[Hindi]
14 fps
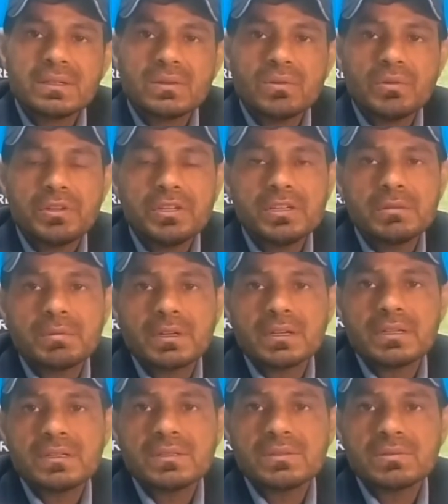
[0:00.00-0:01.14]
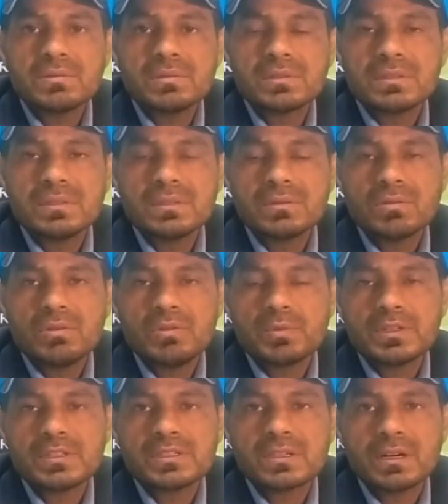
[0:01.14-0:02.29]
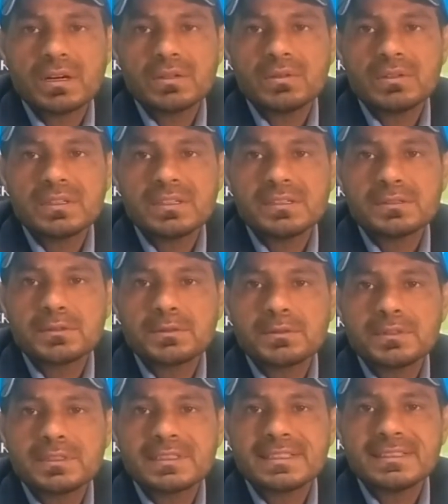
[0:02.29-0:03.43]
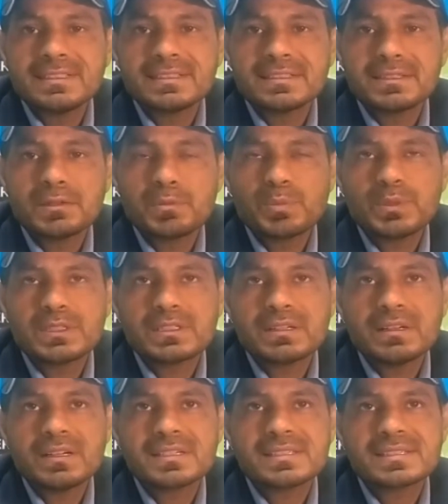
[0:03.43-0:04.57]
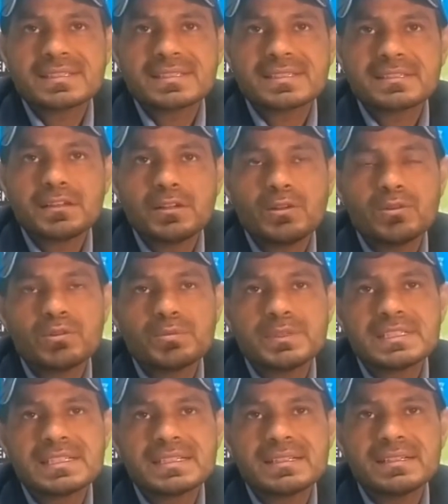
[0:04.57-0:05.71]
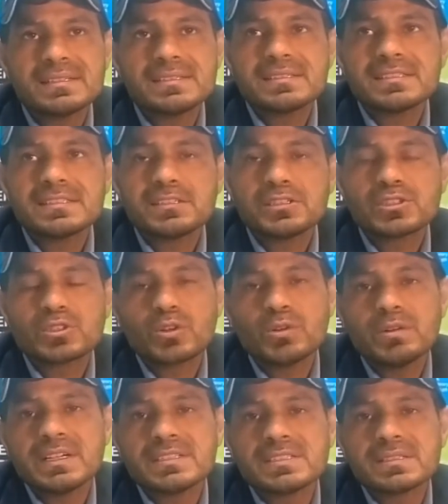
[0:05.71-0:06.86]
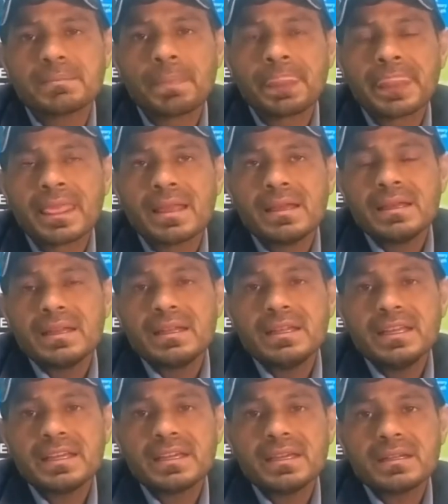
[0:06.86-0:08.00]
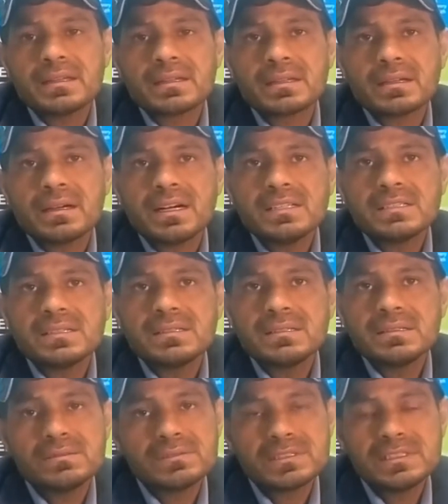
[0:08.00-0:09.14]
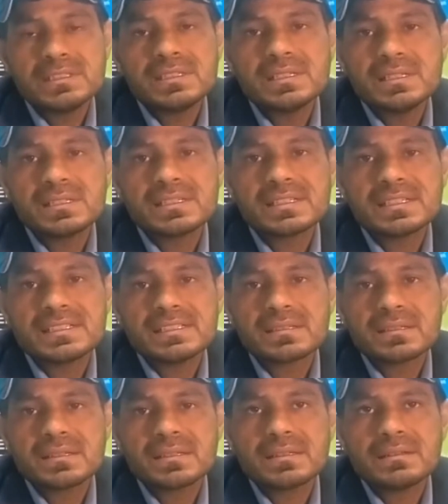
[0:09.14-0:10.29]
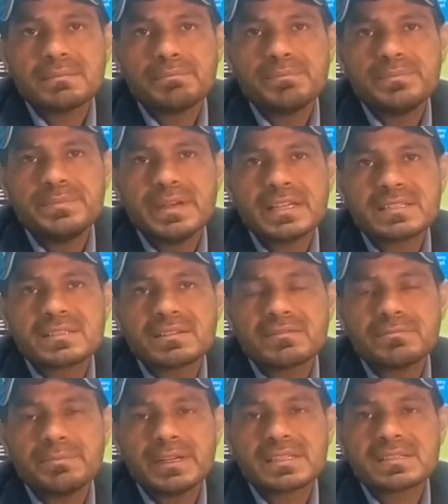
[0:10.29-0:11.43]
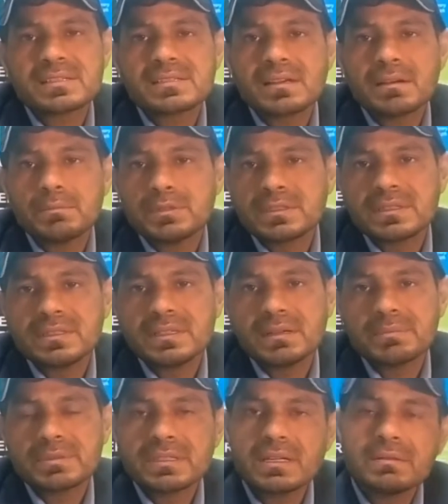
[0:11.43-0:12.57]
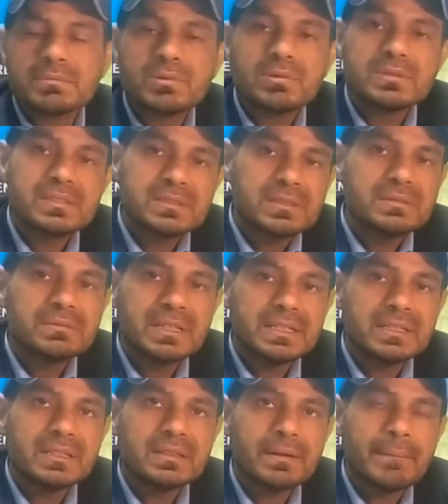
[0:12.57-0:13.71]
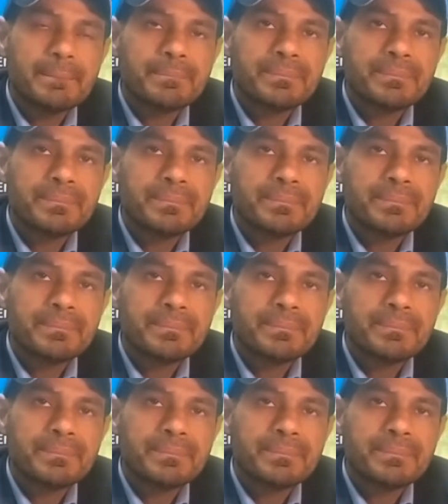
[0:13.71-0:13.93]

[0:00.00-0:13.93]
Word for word: कोई घबराने की ज़रूरत नहीं है कोई परेशान होने की ज़रूरत नहीं है पचास लोग बेशक आ जाए चाहे सौ आ जाए लेकिन आज का दिन उसी के लिए है जिसने बेस्ट ऑफ बेस्ट साबित किया अपने आप को जस्टिफाई किया